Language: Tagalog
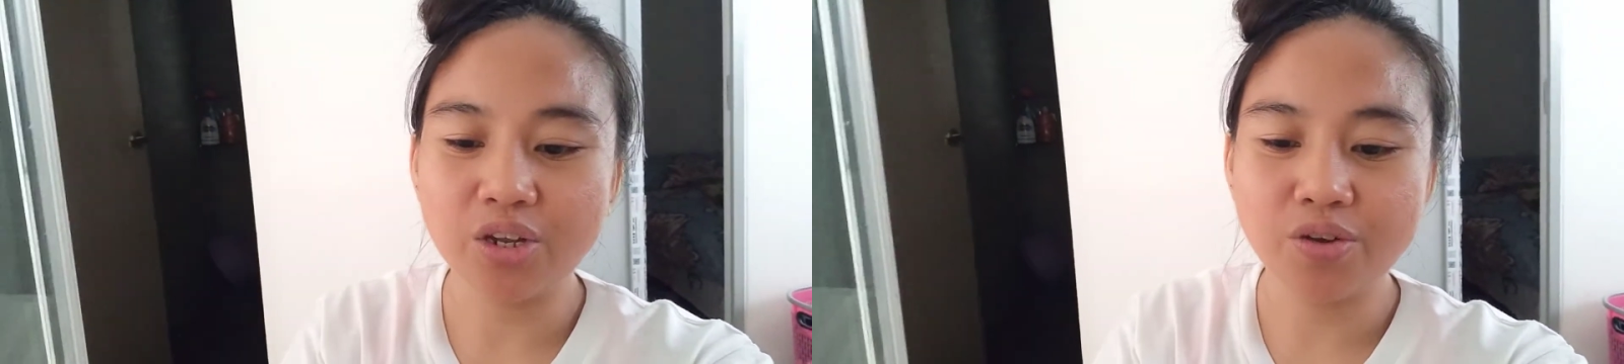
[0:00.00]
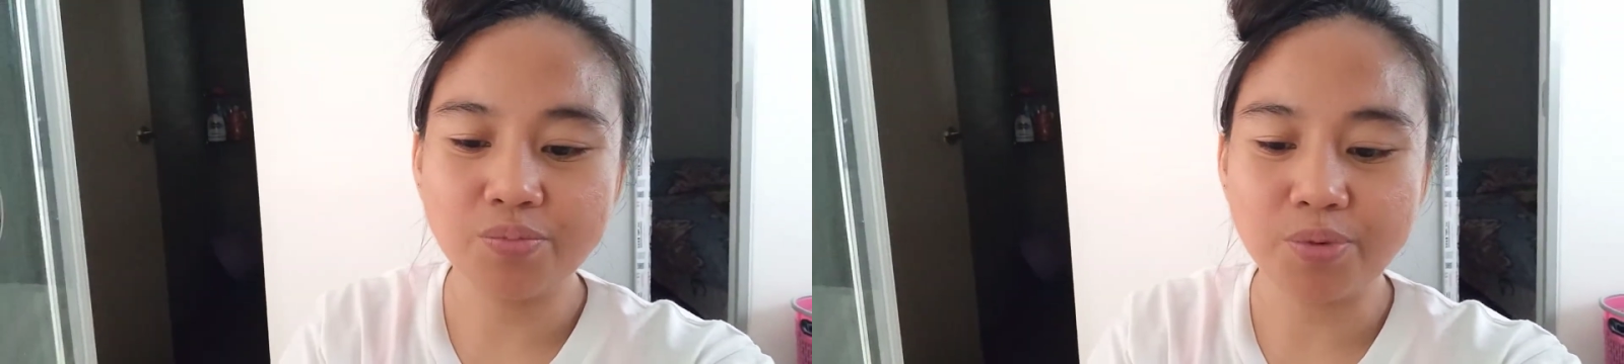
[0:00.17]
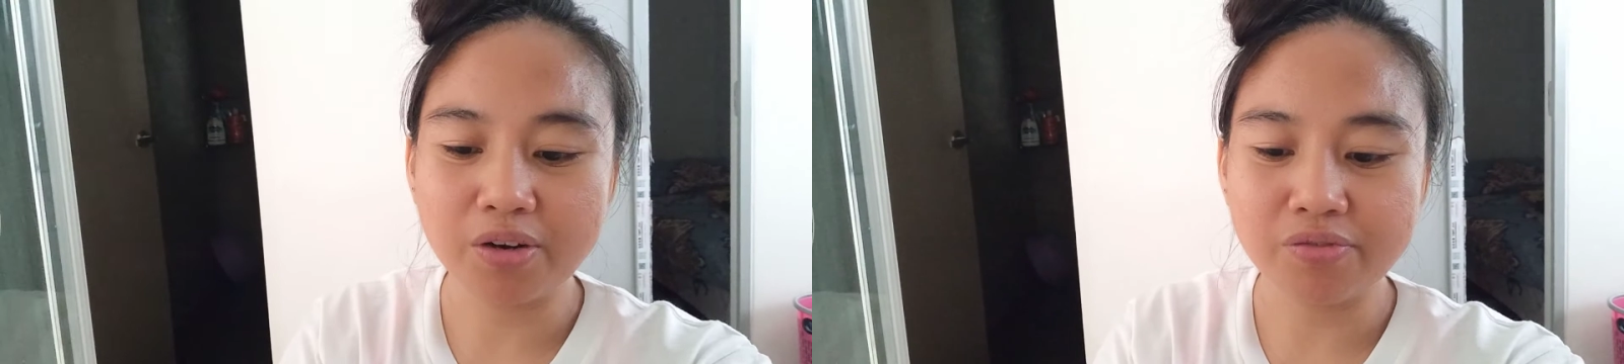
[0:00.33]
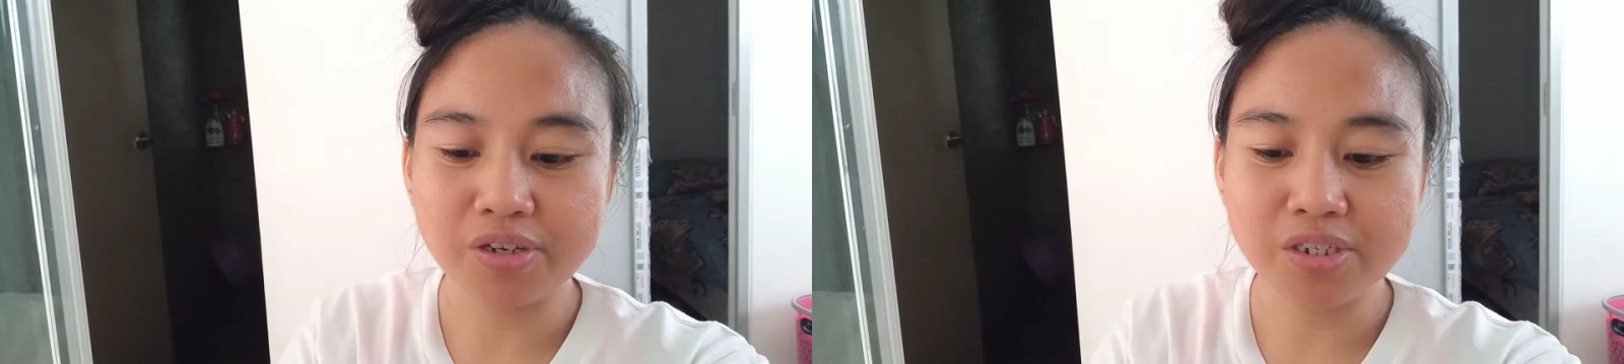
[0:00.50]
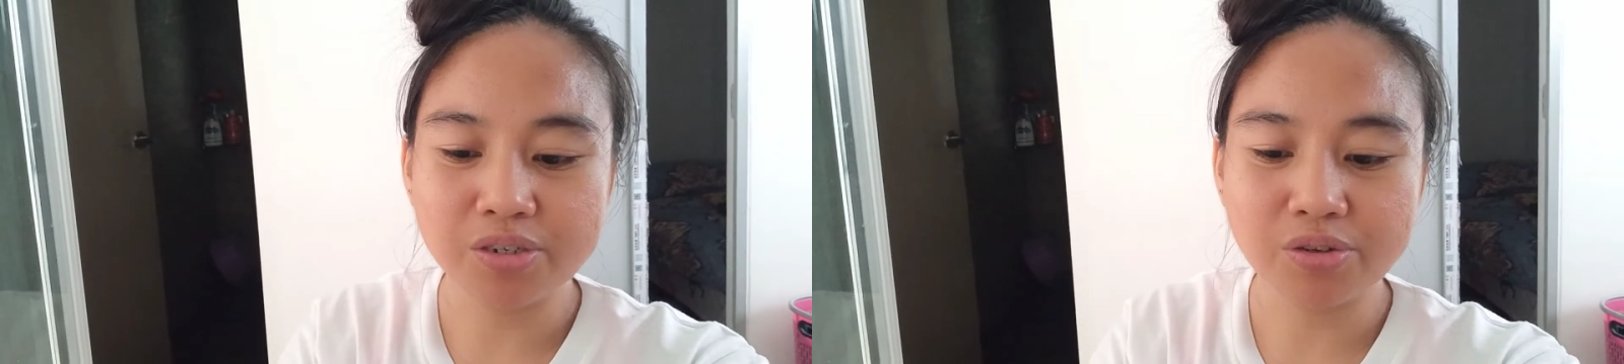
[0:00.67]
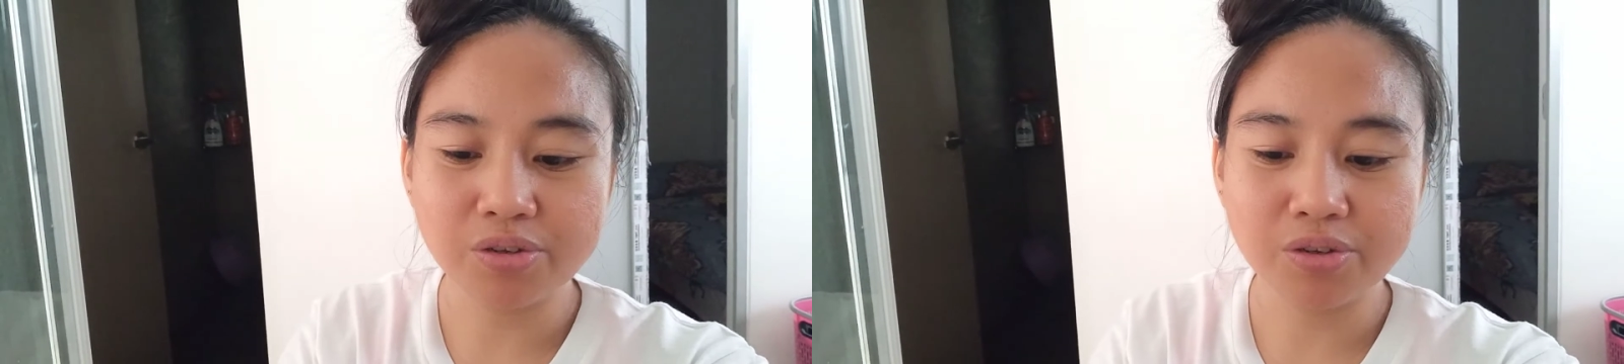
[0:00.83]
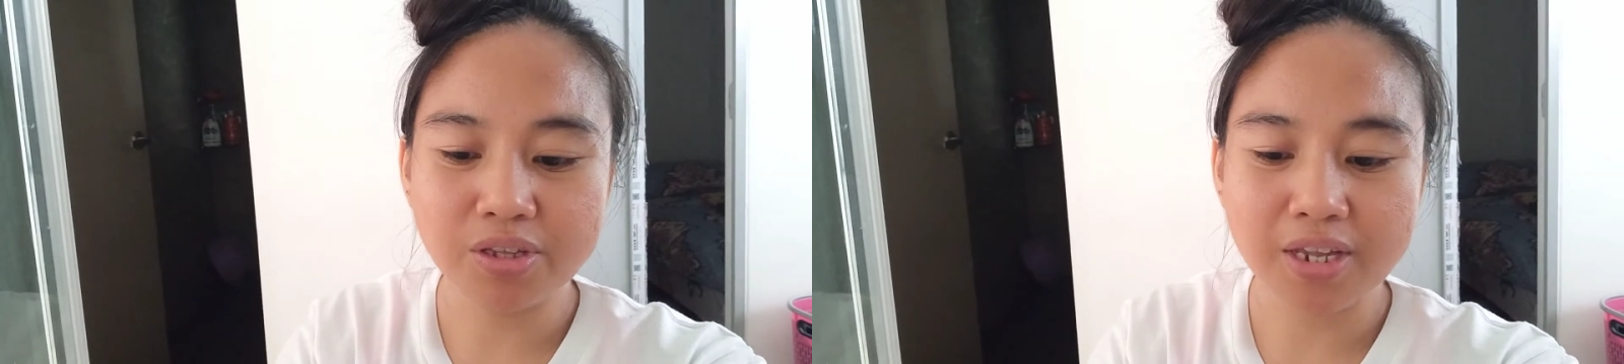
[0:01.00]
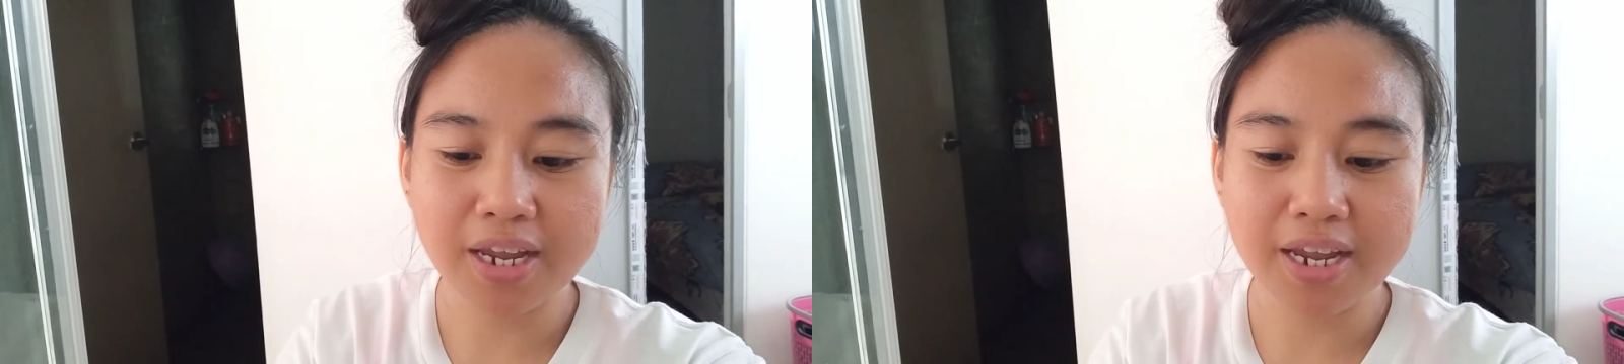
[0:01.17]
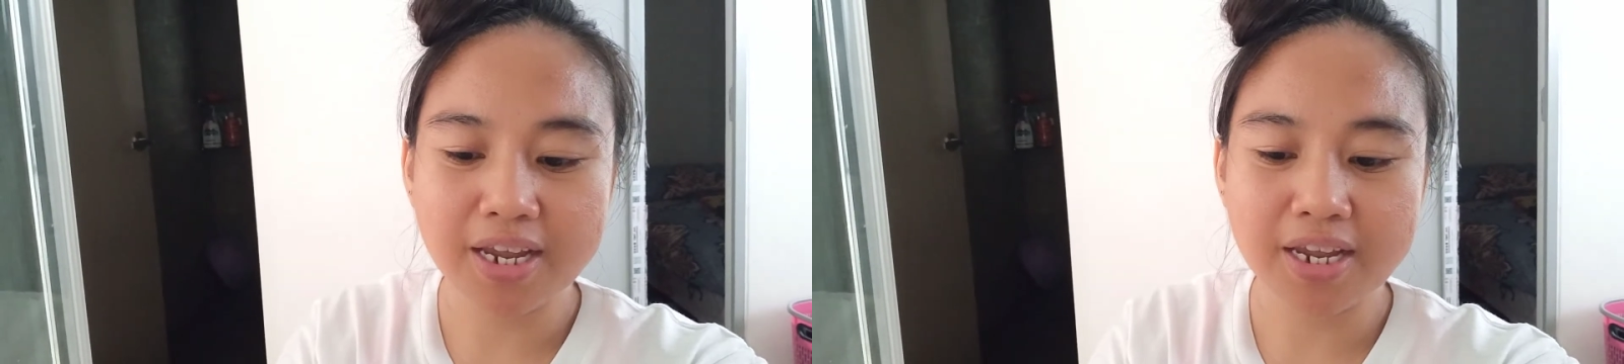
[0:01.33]
yung breakfast ko
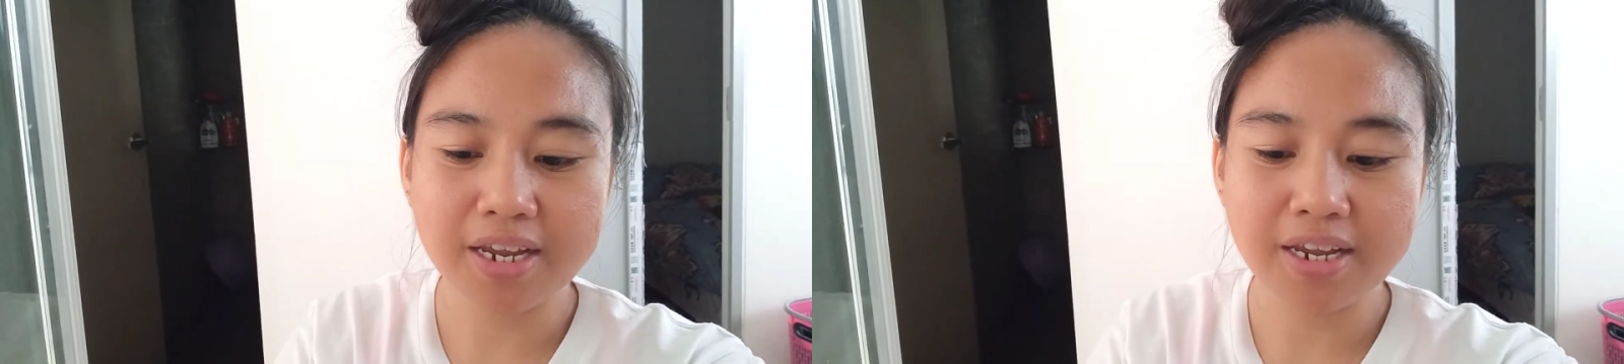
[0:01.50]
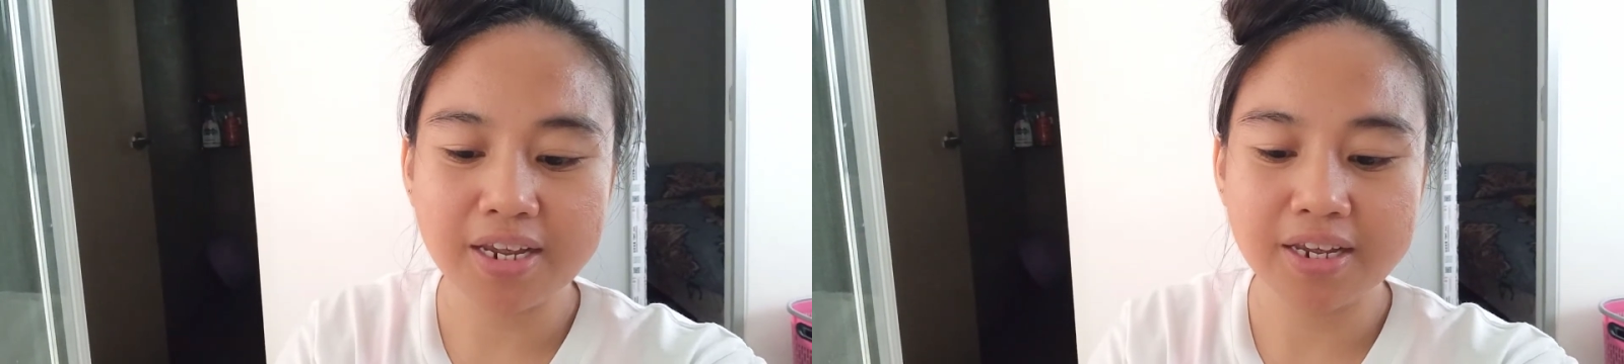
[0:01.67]
today.